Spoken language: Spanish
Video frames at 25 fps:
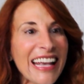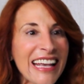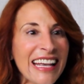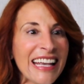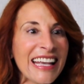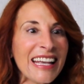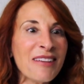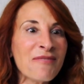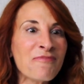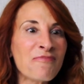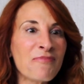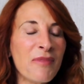
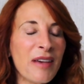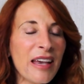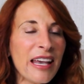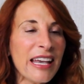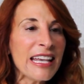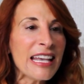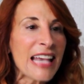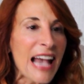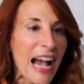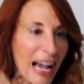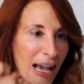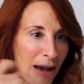Y,
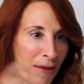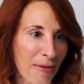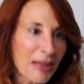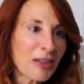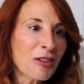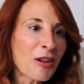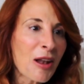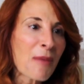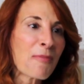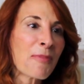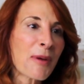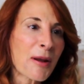
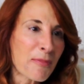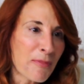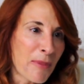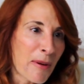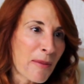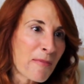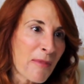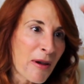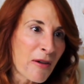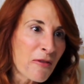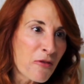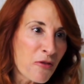acabando la
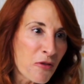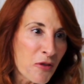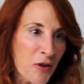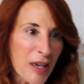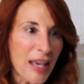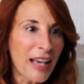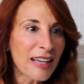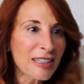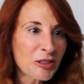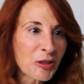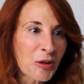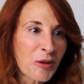prepa me
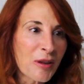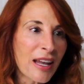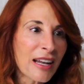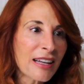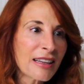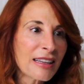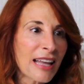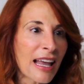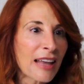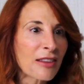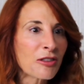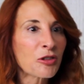fui a
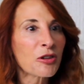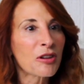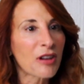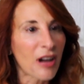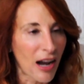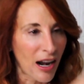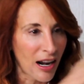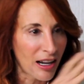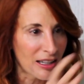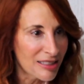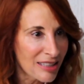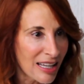estudiar teatro y
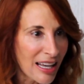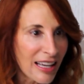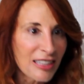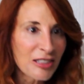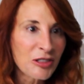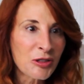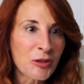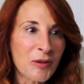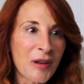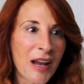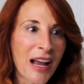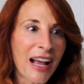regresé,
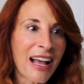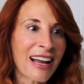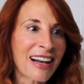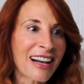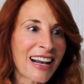hice una